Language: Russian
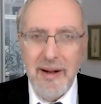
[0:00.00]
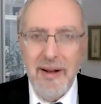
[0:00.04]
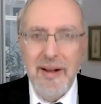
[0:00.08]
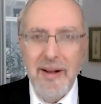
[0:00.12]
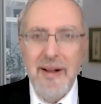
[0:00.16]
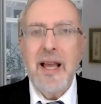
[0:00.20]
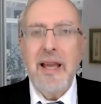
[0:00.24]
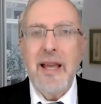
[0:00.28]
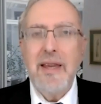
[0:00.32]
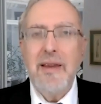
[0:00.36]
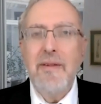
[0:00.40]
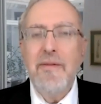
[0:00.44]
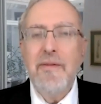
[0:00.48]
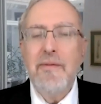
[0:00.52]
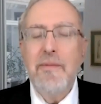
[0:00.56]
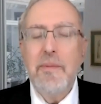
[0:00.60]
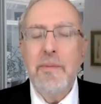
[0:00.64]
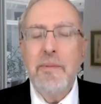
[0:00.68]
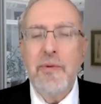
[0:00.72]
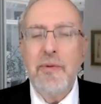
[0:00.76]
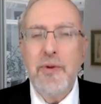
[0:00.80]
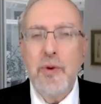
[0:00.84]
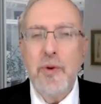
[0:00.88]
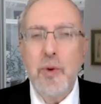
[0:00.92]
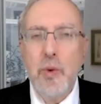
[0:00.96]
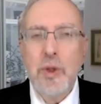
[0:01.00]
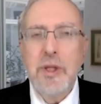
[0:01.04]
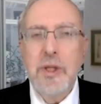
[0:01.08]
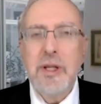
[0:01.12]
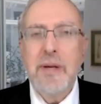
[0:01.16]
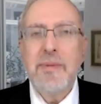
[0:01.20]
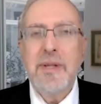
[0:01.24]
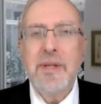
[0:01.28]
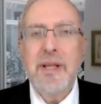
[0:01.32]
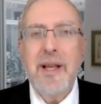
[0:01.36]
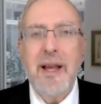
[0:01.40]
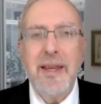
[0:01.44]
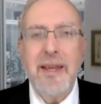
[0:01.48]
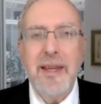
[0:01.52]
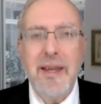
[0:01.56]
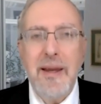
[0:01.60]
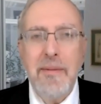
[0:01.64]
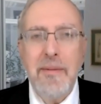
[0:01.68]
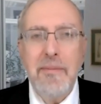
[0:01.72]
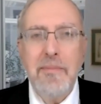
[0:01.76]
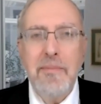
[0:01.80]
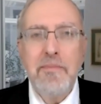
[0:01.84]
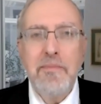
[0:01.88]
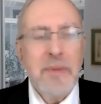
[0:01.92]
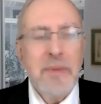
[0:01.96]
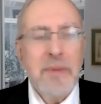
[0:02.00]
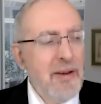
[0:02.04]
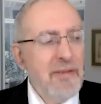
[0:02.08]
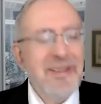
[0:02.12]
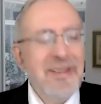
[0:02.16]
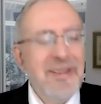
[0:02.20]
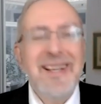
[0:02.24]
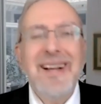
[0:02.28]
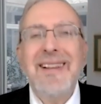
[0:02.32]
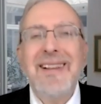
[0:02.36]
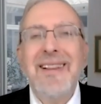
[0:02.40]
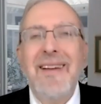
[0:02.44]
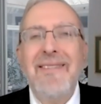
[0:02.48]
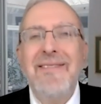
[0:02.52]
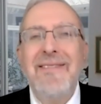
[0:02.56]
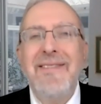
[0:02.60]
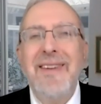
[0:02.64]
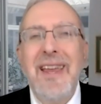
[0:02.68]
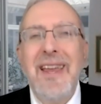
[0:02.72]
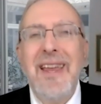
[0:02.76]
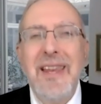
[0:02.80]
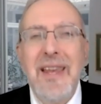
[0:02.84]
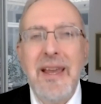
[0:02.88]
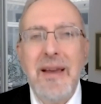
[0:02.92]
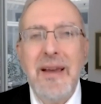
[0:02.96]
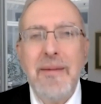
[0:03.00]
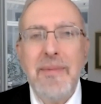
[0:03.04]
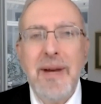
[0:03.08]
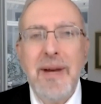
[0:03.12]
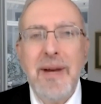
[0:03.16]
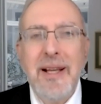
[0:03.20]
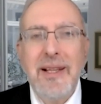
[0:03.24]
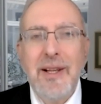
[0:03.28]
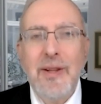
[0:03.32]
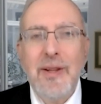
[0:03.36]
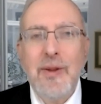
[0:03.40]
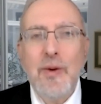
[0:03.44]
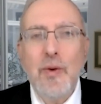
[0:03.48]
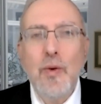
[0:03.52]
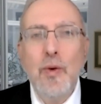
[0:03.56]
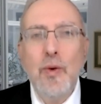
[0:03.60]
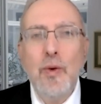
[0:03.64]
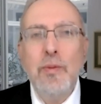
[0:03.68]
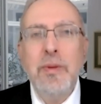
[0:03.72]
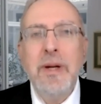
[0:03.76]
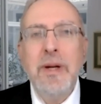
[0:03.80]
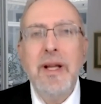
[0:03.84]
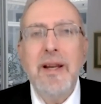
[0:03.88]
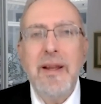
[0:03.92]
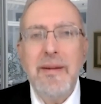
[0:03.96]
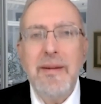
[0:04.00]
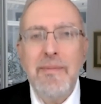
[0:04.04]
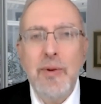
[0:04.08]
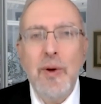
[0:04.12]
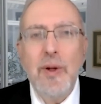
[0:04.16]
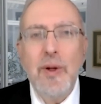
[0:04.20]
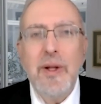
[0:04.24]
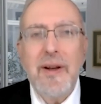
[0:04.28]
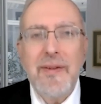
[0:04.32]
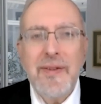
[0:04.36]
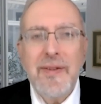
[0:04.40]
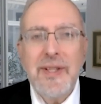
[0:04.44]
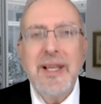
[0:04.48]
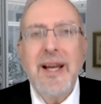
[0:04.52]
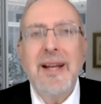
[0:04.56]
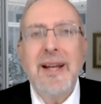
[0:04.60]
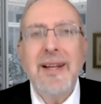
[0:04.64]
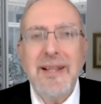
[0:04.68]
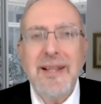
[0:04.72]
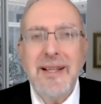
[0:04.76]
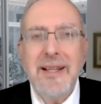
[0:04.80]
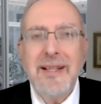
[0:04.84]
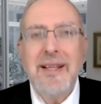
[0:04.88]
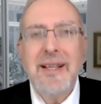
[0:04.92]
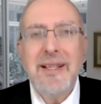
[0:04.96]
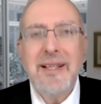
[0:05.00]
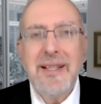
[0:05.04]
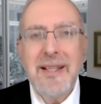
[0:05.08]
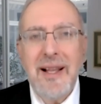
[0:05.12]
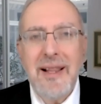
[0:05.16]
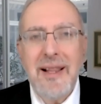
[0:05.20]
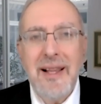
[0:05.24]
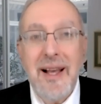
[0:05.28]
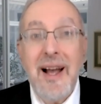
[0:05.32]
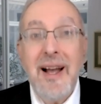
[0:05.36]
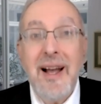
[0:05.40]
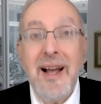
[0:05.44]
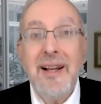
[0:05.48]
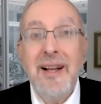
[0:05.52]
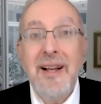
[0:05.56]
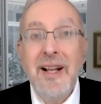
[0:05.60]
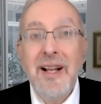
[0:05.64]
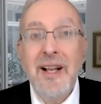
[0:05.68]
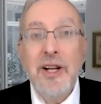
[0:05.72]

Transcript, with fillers: С каким вкусом, с каким вдохновением этот умный ребенок встанет из-за стола,